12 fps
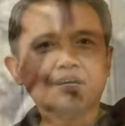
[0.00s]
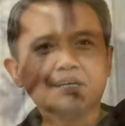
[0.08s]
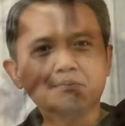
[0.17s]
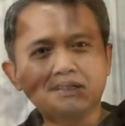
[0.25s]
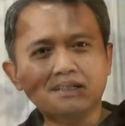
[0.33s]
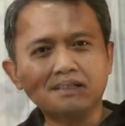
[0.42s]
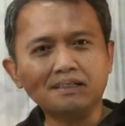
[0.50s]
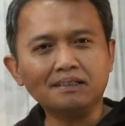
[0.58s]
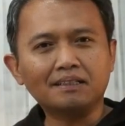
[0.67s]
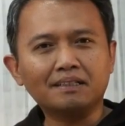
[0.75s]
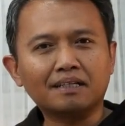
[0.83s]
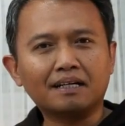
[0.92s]
Karmel
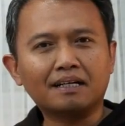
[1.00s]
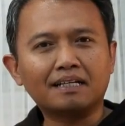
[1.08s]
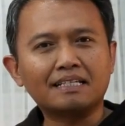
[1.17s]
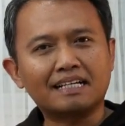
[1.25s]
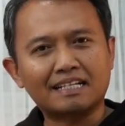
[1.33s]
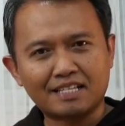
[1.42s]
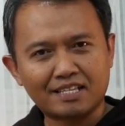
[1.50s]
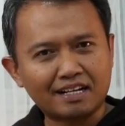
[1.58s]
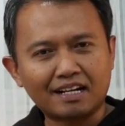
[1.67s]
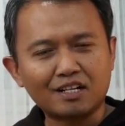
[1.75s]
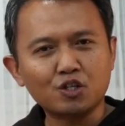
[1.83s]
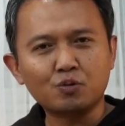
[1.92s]
yang
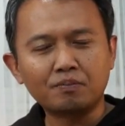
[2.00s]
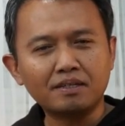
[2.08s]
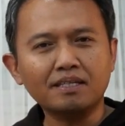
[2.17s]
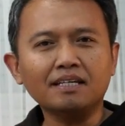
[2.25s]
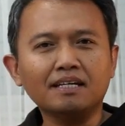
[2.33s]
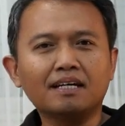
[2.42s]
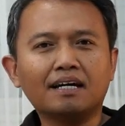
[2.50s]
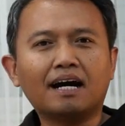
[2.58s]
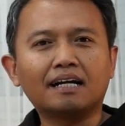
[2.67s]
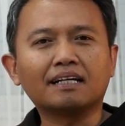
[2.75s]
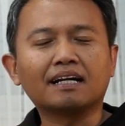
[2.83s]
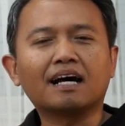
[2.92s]
secara resmi
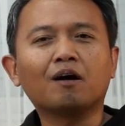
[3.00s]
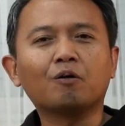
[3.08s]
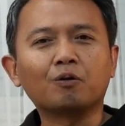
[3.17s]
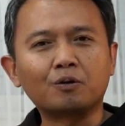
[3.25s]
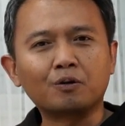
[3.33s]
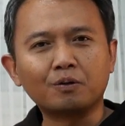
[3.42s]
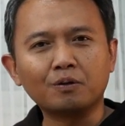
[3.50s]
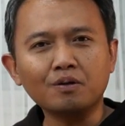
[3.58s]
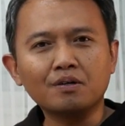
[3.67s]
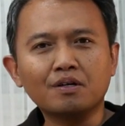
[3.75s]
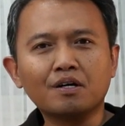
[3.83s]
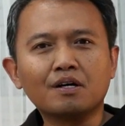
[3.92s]
adalah Ordo
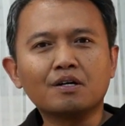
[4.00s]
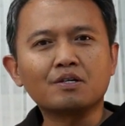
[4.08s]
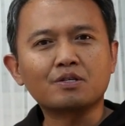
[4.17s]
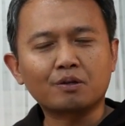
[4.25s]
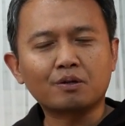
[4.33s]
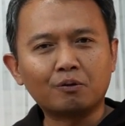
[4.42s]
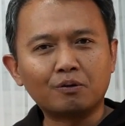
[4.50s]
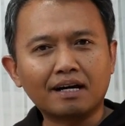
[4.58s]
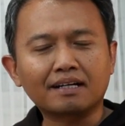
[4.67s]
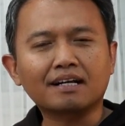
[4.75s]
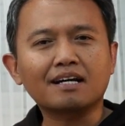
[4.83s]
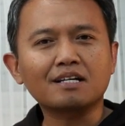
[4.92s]

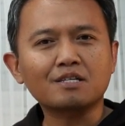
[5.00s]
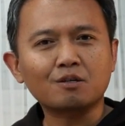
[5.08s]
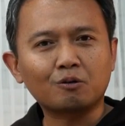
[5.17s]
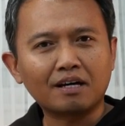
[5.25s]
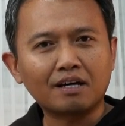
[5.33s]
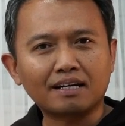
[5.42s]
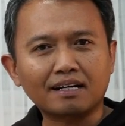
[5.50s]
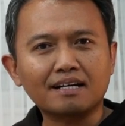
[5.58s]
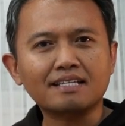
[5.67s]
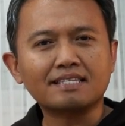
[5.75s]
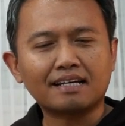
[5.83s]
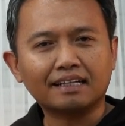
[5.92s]

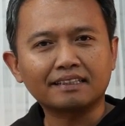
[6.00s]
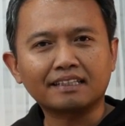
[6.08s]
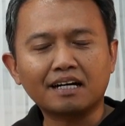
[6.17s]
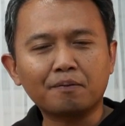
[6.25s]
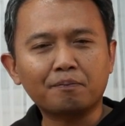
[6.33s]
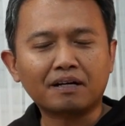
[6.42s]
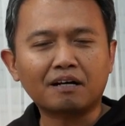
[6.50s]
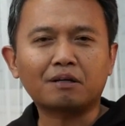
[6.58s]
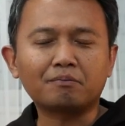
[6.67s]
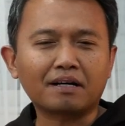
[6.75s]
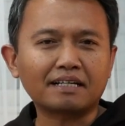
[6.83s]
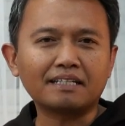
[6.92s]
Saudara-saudara Santa
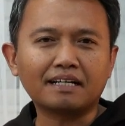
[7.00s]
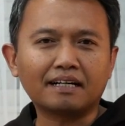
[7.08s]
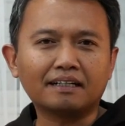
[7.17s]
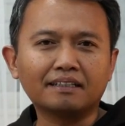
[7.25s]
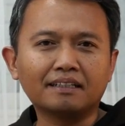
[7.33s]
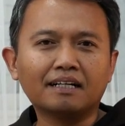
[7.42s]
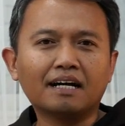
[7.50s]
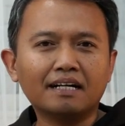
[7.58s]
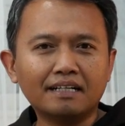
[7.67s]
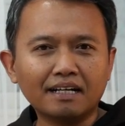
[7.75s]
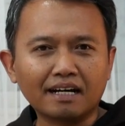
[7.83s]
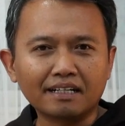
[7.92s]
Perawan Maria
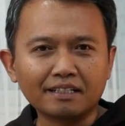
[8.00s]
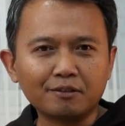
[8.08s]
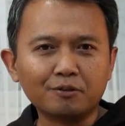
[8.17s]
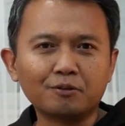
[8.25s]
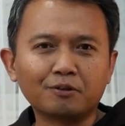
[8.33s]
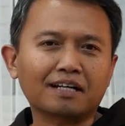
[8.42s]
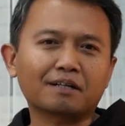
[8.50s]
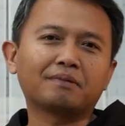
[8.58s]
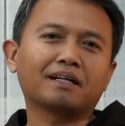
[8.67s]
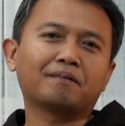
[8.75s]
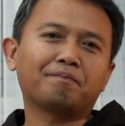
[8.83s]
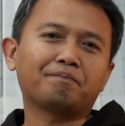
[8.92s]
dari Gunung Karmel.